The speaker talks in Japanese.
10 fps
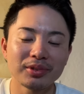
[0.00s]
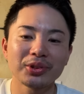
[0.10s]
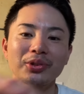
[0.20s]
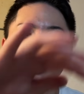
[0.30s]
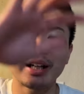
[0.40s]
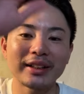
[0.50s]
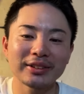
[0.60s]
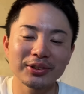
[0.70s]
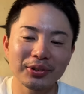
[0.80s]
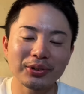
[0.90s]
そういうか、
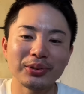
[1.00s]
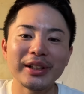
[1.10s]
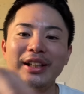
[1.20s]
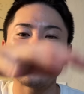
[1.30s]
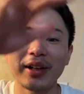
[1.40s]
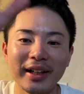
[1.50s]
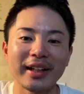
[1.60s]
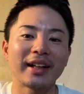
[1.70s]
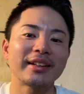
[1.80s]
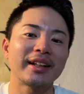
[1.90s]
そういう雰囲気の中
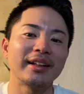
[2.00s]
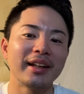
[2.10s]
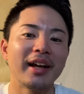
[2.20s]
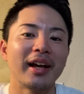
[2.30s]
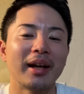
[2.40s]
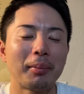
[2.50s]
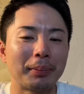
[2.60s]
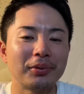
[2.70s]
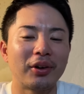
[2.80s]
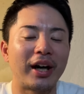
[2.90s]
でやってたんで、やっぱ
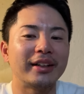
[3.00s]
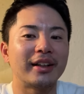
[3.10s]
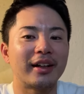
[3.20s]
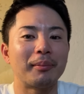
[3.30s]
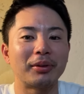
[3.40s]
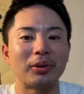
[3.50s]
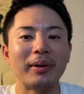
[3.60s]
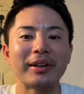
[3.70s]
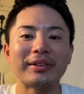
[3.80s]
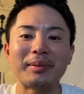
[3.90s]
プロ入ってからやっぱ戸
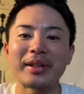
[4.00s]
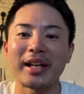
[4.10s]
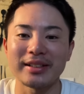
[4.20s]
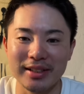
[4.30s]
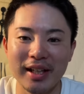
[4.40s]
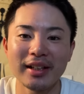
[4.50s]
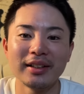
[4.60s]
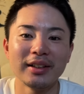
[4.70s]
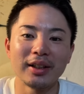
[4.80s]
惑ったみたいなんですね。